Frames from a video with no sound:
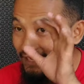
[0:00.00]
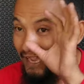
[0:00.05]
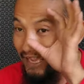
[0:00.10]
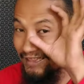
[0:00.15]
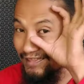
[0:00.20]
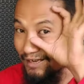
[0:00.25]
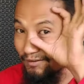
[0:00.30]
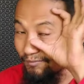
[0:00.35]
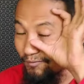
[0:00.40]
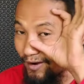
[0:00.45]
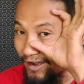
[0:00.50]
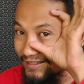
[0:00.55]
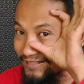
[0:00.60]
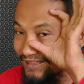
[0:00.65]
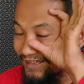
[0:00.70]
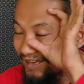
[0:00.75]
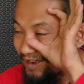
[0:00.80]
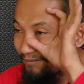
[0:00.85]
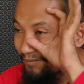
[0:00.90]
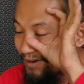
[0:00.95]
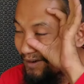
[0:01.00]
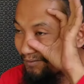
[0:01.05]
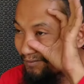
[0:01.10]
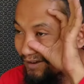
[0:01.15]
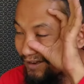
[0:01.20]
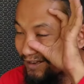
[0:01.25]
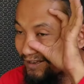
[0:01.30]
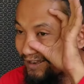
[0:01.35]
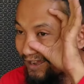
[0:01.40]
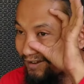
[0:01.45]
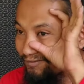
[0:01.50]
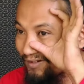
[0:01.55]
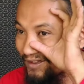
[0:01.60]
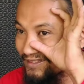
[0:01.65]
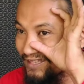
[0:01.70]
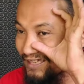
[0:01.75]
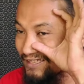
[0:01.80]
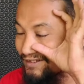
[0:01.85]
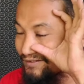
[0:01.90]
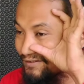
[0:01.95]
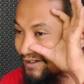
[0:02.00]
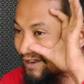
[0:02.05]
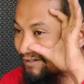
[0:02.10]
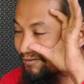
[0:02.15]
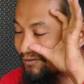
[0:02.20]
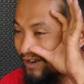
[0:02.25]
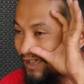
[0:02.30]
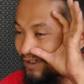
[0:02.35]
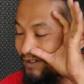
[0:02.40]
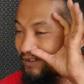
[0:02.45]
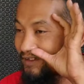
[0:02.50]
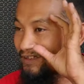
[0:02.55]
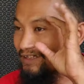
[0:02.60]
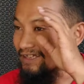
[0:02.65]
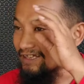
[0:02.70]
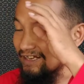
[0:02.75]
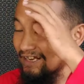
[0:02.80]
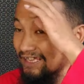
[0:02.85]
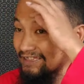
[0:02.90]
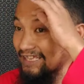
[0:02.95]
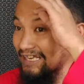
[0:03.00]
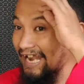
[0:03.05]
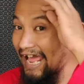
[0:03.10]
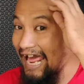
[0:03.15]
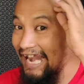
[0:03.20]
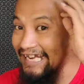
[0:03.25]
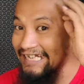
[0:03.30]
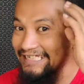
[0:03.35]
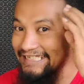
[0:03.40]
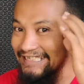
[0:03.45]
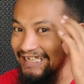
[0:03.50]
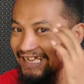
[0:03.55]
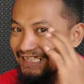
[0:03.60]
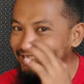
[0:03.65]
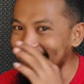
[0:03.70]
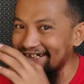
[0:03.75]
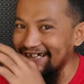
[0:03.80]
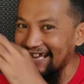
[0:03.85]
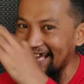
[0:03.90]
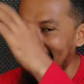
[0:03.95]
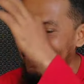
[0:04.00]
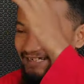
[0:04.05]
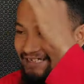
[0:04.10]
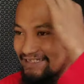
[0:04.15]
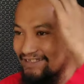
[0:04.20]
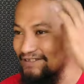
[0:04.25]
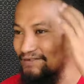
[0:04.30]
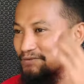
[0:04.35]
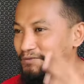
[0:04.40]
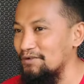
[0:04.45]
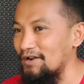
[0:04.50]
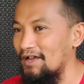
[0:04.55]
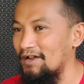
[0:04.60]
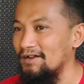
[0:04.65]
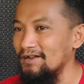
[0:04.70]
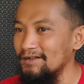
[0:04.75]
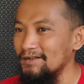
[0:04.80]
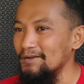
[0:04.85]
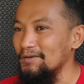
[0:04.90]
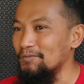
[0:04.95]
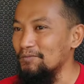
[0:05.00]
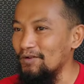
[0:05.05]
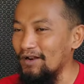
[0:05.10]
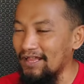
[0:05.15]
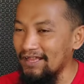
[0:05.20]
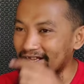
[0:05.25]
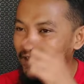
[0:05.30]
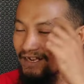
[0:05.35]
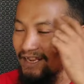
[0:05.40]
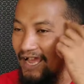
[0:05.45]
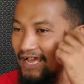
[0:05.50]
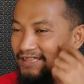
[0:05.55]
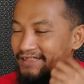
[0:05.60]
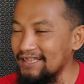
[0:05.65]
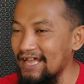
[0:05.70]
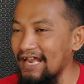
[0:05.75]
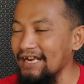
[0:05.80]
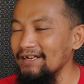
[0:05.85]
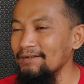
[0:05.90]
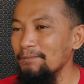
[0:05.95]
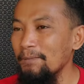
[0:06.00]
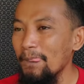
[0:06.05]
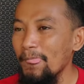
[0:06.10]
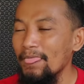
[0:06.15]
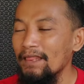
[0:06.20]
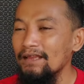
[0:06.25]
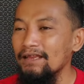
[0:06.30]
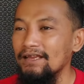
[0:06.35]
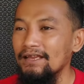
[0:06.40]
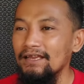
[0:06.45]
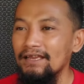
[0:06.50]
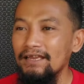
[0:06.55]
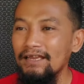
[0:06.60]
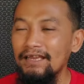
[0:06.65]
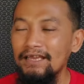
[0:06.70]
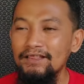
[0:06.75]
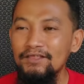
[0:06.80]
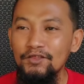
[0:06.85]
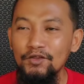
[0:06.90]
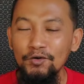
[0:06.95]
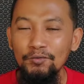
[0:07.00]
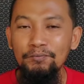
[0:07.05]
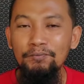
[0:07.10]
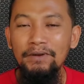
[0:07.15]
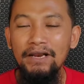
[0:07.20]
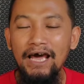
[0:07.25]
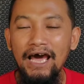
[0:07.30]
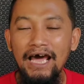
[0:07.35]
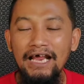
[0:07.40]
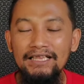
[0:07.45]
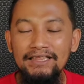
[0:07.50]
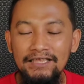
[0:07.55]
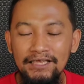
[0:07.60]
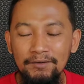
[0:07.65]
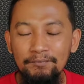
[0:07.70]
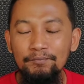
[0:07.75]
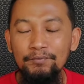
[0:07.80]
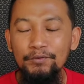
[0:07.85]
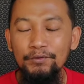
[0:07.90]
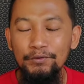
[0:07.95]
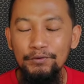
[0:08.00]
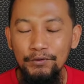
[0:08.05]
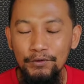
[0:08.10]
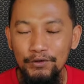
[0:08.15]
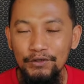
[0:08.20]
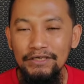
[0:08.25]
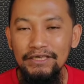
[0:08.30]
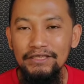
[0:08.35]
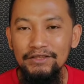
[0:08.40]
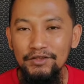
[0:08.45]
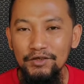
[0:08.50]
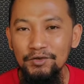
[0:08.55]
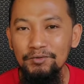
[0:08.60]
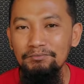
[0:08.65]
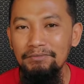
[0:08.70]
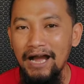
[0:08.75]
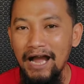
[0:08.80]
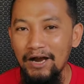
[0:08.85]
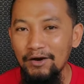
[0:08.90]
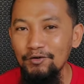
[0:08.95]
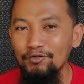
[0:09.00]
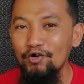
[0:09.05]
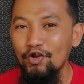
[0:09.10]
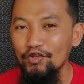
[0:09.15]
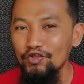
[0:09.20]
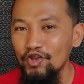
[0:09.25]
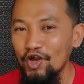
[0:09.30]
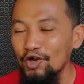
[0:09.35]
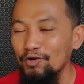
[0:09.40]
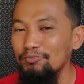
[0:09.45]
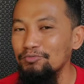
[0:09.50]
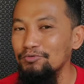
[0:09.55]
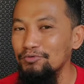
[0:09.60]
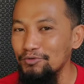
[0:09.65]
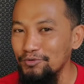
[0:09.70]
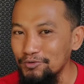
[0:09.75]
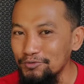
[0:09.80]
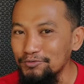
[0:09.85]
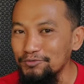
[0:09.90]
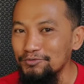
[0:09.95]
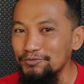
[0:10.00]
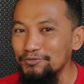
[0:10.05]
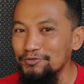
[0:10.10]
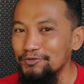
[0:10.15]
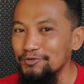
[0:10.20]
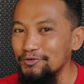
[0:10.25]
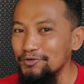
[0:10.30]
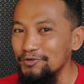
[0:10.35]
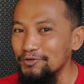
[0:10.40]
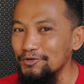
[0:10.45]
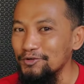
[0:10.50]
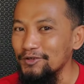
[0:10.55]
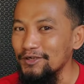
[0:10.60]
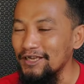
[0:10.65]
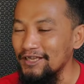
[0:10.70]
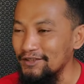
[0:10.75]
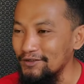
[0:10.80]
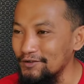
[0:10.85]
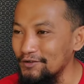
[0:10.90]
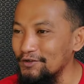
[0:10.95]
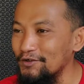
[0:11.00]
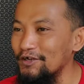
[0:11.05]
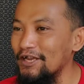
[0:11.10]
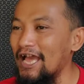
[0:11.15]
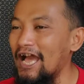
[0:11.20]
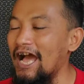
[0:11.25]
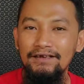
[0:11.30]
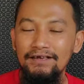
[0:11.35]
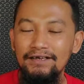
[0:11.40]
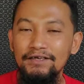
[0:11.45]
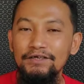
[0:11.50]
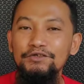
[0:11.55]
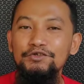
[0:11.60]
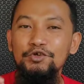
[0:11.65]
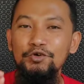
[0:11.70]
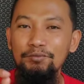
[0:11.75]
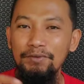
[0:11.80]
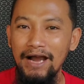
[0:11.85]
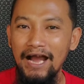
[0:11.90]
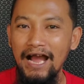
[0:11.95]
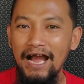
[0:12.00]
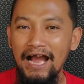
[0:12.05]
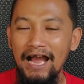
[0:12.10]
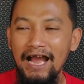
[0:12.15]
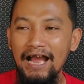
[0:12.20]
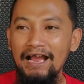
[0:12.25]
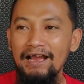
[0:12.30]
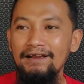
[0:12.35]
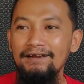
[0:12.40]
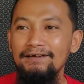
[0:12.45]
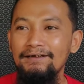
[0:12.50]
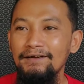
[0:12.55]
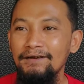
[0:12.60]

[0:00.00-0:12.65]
kelihatan mata apa namanya lingkar matanya udah mulai kelihatan alisnya itu lah ya, itu mulai mulai kelihatan. Itu berarti burung itu mau rontok bulu. Gitu ya. Cuma